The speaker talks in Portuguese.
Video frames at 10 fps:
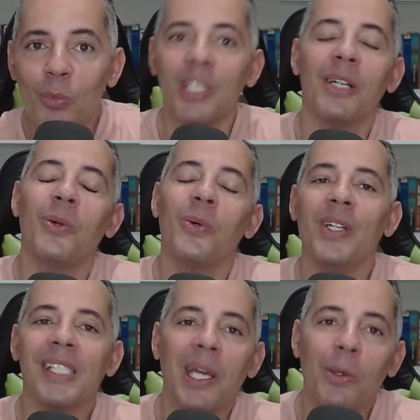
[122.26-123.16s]
que muita
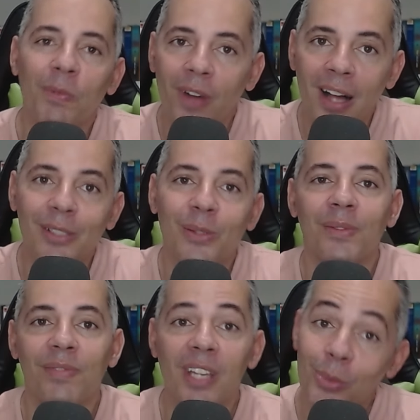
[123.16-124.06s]
coisa que eu
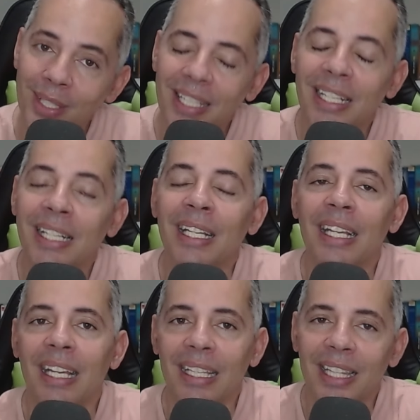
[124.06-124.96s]
faço veio dele.
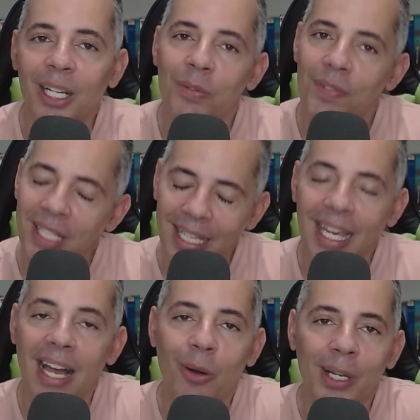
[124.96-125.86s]
Então fica
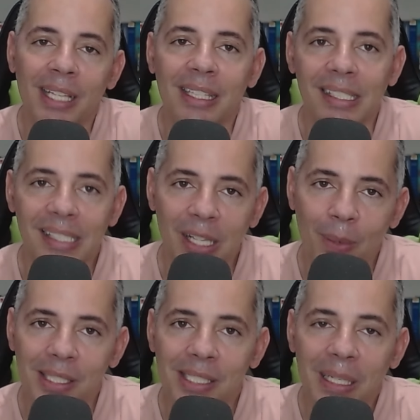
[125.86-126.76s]
aqui a
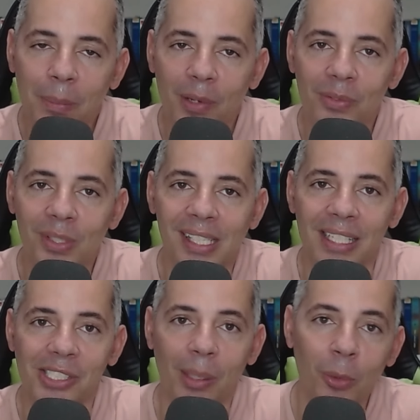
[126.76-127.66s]
orientação, a dica para
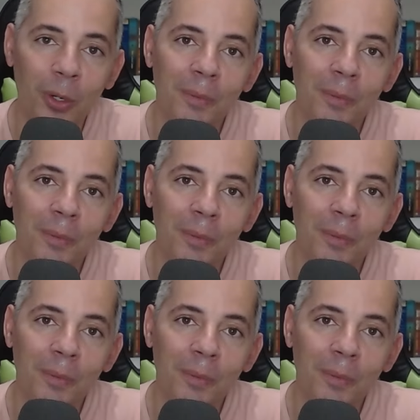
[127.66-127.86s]
vocês, tá